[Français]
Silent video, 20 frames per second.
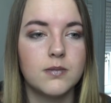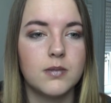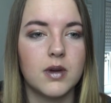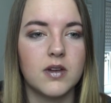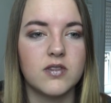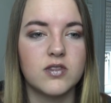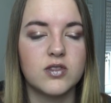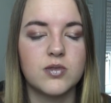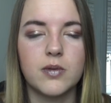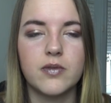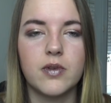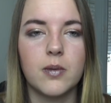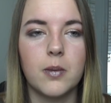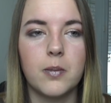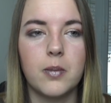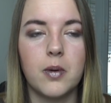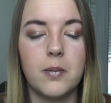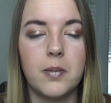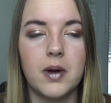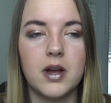Bref, je préfère
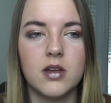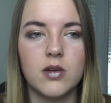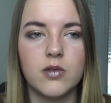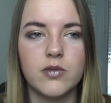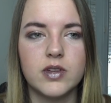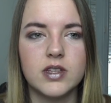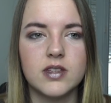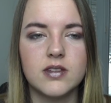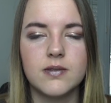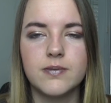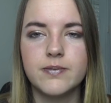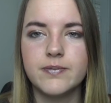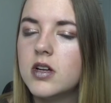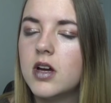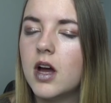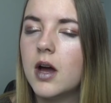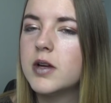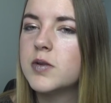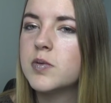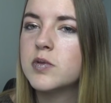même pas en parler en fait.
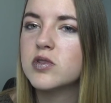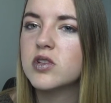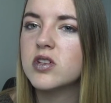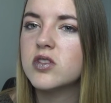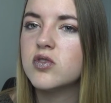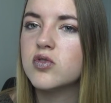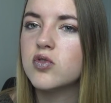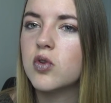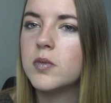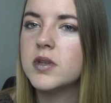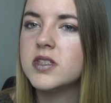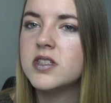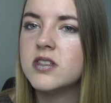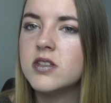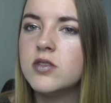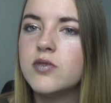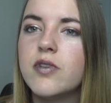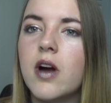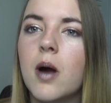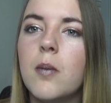Ah, je pense que là, je suis
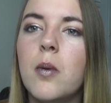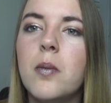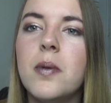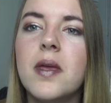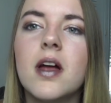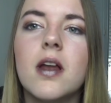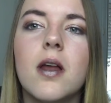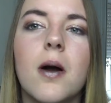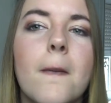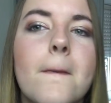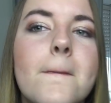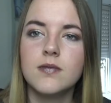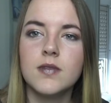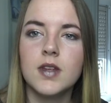traumatisée du fard à paupières là.